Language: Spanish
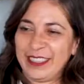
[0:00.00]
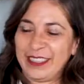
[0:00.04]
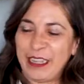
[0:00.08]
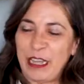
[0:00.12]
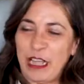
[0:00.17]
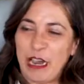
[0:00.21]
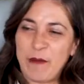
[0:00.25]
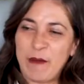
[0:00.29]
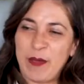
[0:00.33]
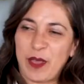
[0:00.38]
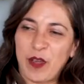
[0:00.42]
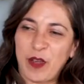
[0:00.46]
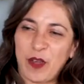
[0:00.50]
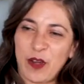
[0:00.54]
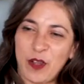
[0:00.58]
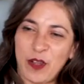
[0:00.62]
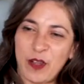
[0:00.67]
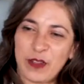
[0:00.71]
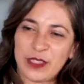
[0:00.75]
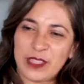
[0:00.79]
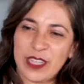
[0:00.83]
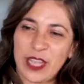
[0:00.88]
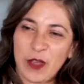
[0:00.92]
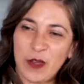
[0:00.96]
El mejor
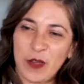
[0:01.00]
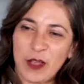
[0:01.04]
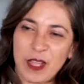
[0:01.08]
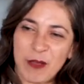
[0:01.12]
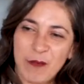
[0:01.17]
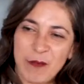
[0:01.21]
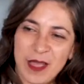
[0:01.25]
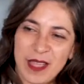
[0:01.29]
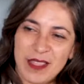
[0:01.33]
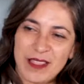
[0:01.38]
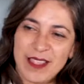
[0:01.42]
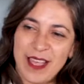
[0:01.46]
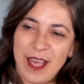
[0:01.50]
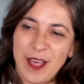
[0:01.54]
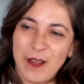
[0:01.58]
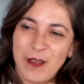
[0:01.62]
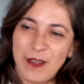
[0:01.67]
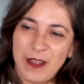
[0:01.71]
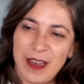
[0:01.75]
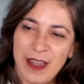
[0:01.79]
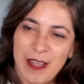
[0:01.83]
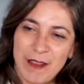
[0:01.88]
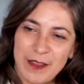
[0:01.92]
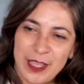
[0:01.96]
consejo que me han dado
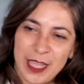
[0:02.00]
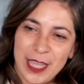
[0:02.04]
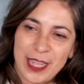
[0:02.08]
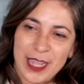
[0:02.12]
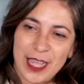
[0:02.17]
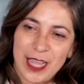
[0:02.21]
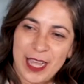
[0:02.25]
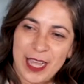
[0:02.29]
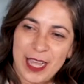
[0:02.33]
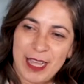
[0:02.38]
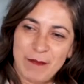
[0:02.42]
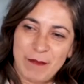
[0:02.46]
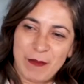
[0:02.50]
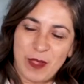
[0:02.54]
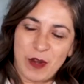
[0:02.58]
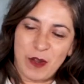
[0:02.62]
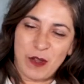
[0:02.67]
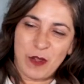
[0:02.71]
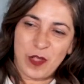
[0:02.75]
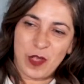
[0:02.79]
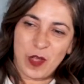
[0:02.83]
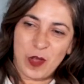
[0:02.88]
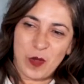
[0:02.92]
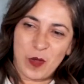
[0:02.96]
de la vida me
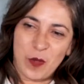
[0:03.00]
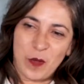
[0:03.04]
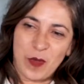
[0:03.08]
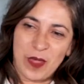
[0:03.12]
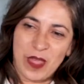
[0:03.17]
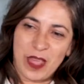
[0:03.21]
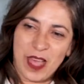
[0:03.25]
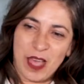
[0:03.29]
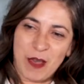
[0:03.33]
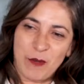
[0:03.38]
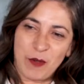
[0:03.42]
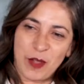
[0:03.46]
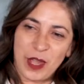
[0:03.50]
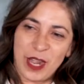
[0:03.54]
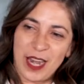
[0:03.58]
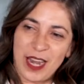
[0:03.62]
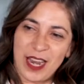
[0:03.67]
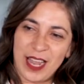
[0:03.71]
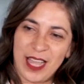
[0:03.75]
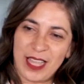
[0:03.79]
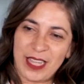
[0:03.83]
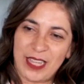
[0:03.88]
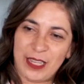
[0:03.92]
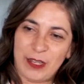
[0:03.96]
lo dio mi
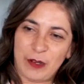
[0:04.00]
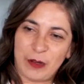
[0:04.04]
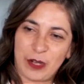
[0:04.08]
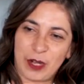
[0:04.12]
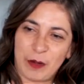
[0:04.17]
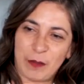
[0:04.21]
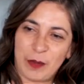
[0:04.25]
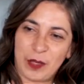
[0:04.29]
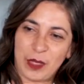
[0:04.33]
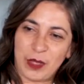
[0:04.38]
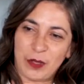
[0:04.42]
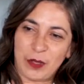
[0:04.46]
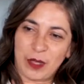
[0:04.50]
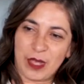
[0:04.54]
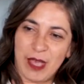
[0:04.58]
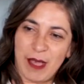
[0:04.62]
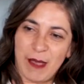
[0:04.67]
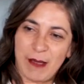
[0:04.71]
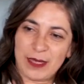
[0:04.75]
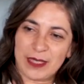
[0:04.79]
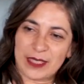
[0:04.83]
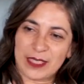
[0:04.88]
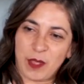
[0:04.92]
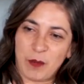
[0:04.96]
abuela y lo repito
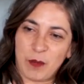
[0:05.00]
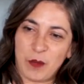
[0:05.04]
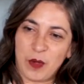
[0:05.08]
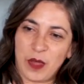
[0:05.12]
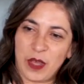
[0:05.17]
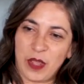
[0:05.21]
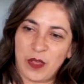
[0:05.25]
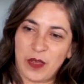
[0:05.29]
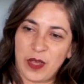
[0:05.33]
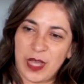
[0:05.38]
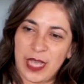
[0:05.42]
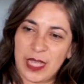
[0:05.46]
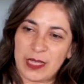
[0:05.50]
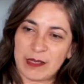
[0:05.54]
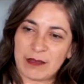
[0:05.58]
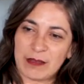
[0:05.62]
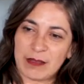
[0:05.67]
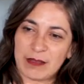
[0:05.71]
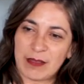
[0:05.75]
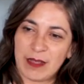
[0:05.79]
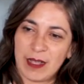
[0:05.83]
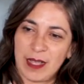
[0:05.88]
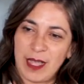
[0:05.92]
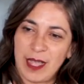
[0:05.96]
cada vez que puedo
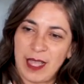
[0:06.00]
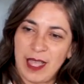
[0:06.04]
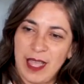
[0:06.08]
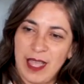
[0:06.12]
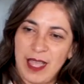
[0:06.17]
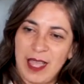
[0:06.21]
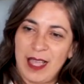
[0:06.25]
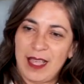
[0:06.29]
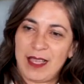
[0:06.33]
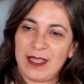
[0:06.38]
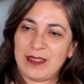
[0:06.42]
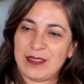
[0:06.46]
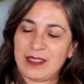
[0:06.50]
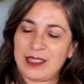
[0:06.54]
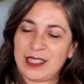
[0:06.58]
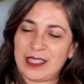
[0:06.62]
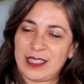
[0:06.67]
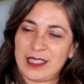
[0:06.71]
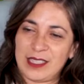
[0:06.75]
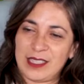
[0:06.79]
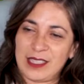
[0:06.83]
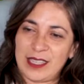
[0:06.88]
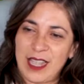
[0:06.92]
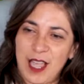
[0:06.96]
es
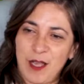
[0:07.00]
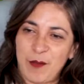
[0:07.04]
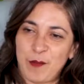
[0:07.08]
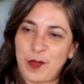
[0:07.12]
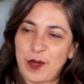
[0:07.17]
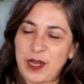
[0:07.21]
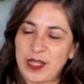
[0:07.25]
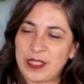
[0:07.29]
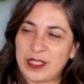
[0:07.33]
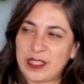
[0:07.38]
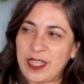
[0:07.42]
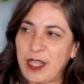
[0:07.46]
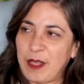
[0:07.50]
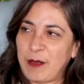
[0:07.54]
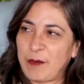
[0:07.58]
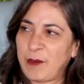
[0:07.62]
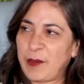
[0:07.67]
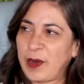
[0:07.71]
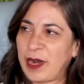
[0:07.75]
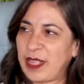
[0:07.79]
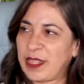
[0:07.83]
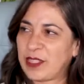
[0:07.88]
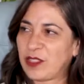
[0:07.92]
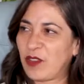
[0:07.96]
siempre,
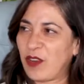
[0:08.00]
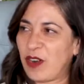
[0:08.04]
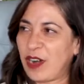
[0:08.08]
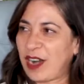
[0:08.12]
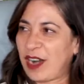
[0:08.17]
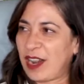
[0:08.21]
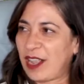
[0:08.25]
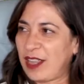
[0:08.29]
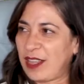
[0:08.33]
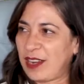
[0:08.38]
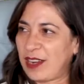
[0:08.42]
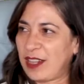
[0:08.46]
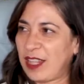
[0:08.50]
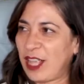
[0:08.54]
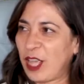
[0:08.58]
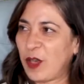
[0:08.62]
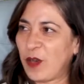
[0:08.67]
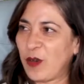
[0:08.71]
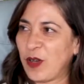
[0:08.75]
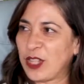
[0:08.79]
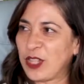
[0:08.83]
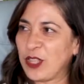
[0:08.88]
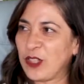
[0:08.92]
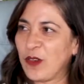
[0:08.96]
siempre sonreír. Y
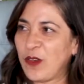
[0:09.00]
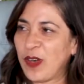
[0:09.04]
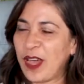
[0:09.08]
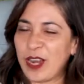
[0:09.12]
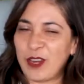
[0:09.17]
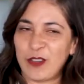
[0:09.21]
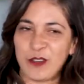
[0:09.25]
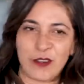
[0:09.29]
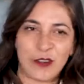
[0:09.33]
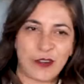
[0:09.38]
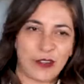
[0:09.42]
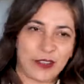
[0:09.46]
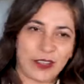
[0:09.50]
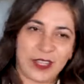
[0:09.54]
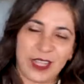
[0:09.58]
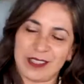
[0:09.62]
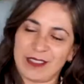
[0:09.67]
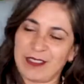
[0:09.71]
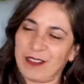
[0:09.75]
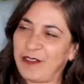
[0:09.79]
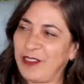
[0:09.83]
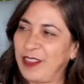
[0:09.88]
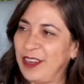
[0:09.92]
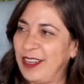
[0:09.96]
cuando algo no te
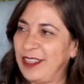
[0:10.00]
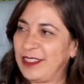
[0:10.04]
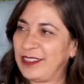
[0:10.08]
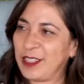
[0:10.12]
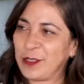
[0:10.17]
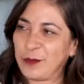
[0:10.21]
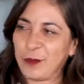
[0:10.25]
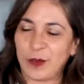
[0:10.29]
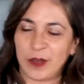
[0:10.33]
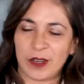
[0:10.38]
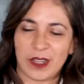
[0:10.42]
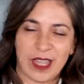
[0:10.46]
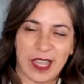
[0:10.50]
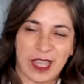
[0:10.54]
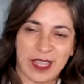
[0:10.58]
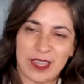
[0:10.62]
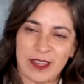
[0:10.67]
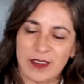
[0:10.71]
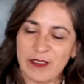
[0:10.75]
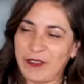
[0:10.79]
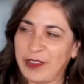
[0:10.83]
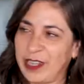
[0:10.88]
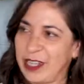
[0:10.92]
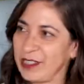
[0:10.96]
hace feliz es porque ahí
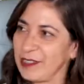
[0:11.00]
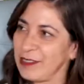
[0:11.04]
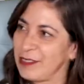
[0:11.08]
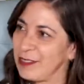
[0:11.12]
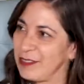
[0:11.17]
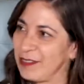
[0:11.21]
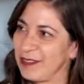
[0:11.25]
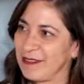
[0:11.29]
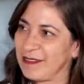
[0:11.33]
no es.